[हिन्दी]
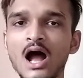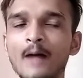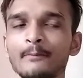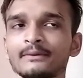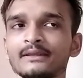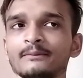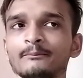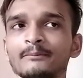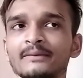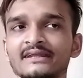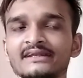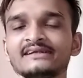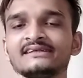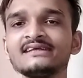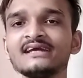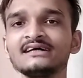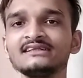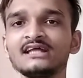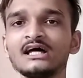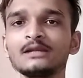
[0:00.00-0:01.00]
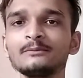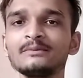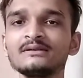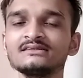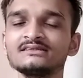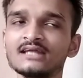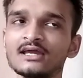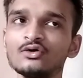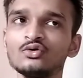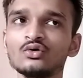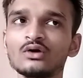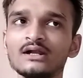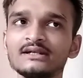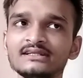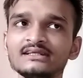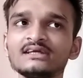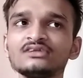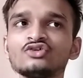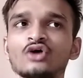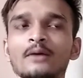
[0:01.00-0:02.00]
आपकी मेरिट के आधार पर तय होगा
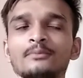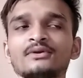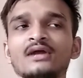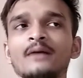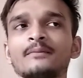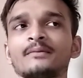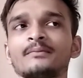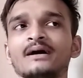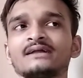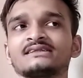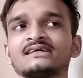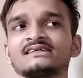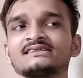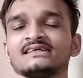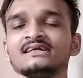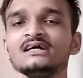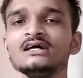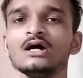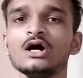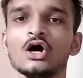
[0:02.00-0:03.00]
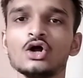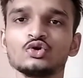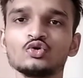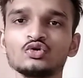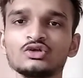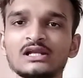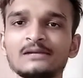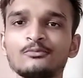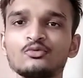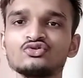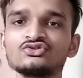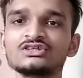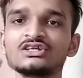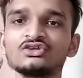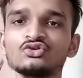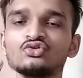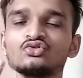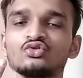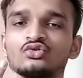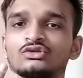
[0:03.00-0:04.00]
ठीक है तो अब यहाँ पे बात करते हैं टोटल पोस्ट की
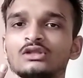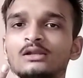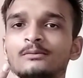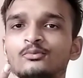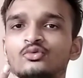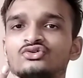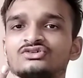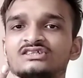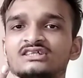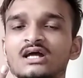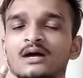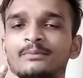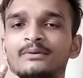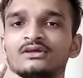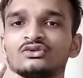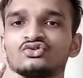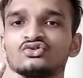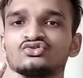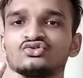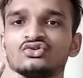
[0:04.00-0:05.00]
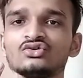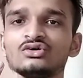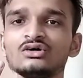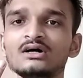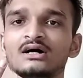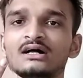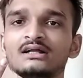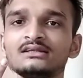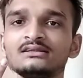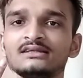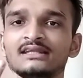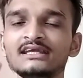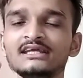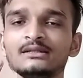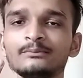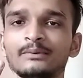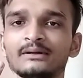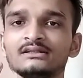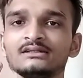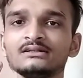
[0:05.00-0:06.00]
तो टोटल पोस्ट यहाँ पे है दोस्तों
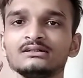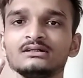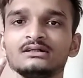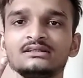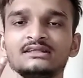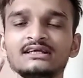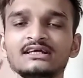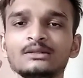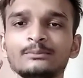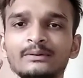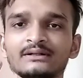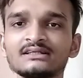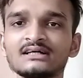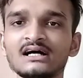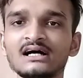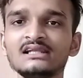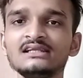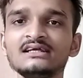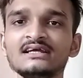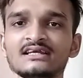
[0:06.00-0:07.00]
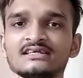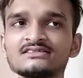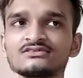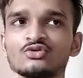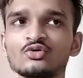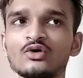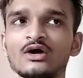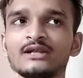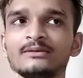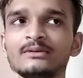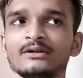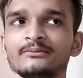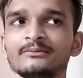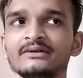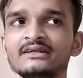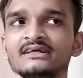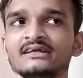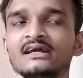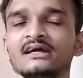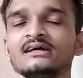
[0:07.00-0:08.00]
तीन पद तीन पद खाली हैं इस रिक्वायरमेंट
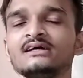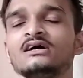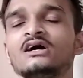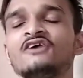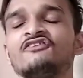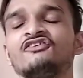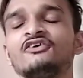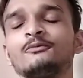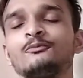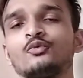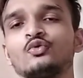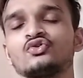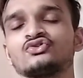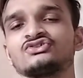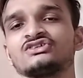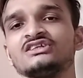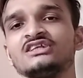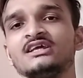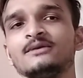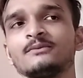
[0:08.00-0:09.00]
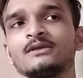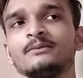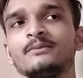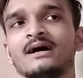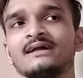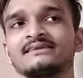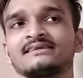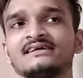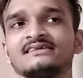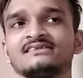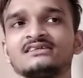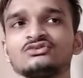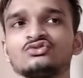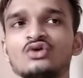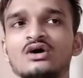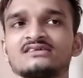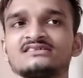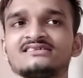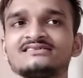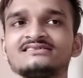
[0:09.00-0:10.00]
में ठीक है फिर पोस्ट नेम की बात करते हैं तो
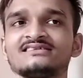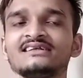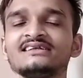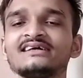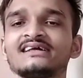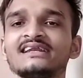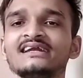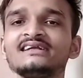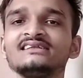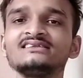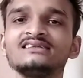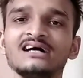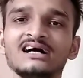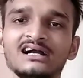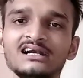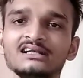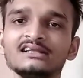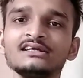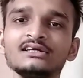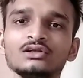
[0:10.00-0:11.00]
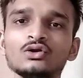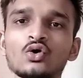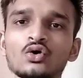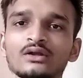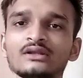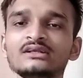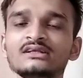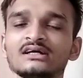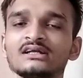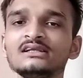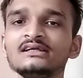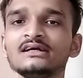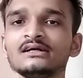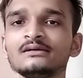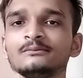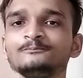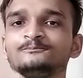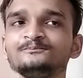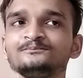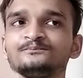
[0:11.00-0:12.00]
असिस्टेंट ग्रेड थर्ड की नौकरी निकली है